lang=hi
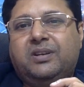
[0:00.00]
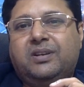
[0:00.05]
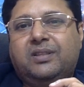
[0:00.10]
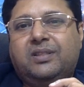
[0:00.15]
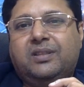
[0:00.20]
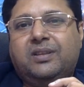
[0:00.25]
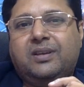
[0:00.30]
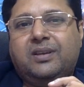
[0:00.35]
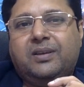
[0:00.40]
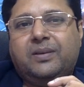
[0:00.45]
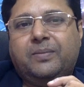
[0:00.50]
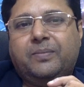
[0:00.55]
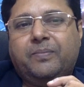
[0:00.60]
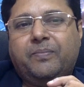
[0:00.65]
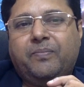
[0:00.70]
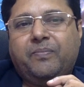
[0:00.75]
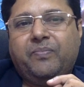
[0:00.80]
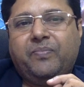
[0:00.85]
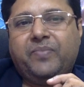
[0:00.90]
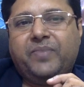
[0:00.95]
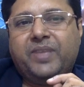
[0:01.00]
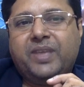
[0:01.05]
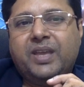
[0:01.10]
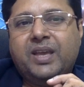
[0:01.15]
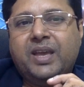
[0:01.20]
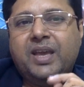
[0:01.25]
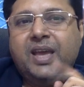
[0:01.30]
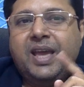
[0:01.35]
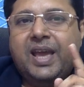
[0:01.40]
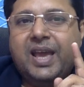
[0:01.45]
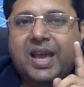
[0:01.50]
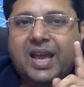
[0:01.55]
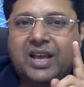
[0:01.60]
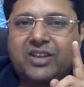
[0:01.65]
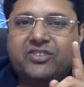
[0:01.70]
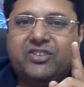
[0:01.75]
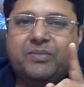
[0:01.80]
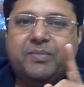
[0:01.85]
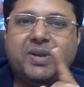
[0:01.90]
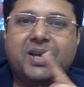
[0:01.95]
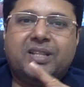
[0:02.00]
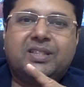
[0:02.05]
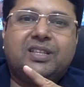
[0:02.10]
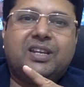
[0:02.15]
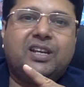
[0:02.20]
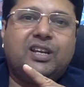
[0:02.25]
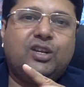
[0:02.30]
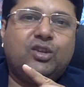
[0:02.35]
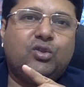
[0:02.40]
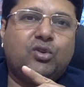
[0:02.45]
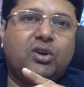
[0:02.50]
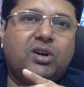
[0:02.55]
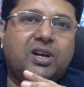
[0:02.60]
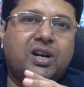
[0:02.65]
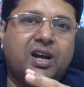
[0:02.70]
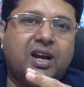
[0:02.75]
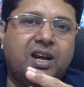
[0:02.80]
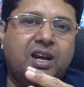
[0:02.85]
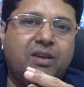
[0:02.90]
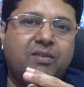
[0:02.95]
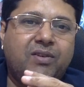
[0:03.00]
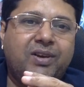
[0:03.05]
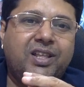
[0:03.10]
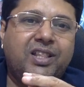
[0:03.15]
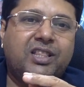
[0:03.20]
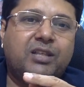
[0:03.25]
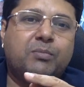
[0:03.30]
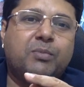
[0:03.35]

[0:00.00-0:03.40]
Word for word: करता है ऐसे में यात्रा के दौरान आने वाली